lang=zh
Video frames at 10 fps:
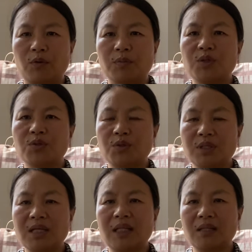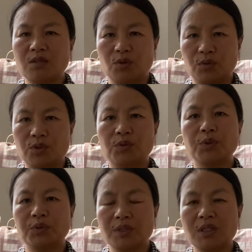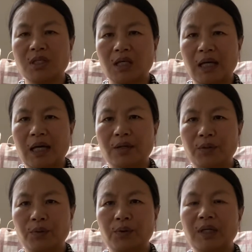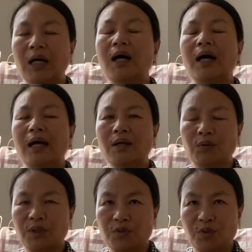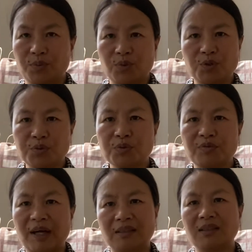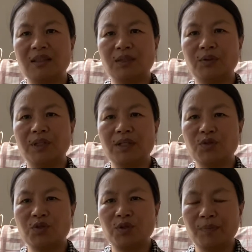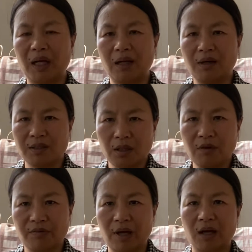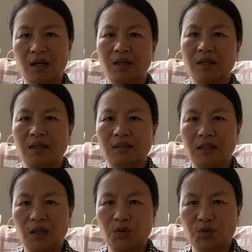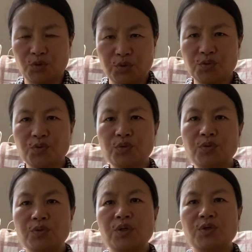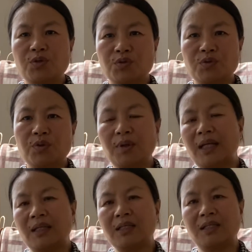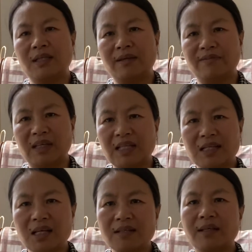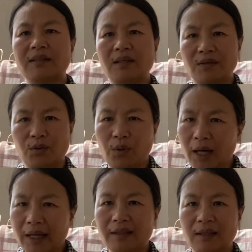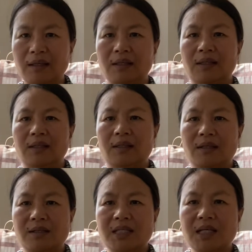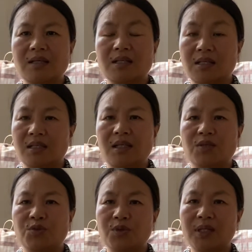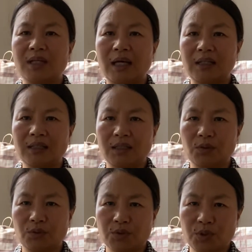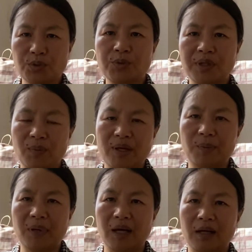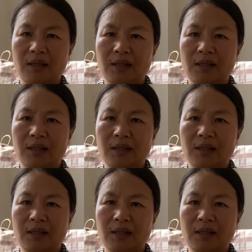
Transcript: 们是不是家庭总的收入？有的是还有啊，还有的就是比如说出租房子，有的人就是买了好几套房，然后去出租。出租的话呢，这几年房价上涨的很快的，呃，这个是也是算在他的这种收入里边吧，